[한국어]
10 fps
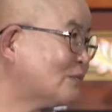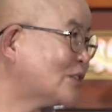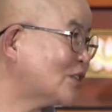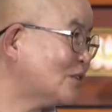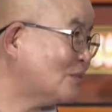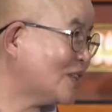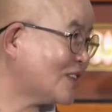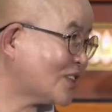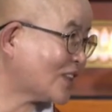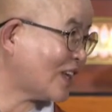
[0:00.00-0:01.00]
부처님이
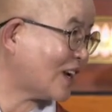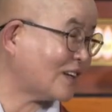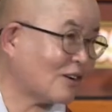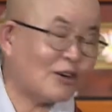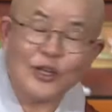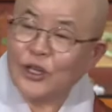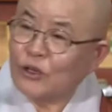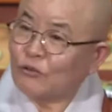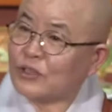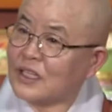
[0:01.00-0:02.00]
되셨다라는 걸
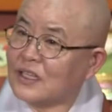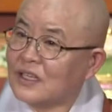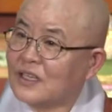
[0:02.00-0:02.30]
우리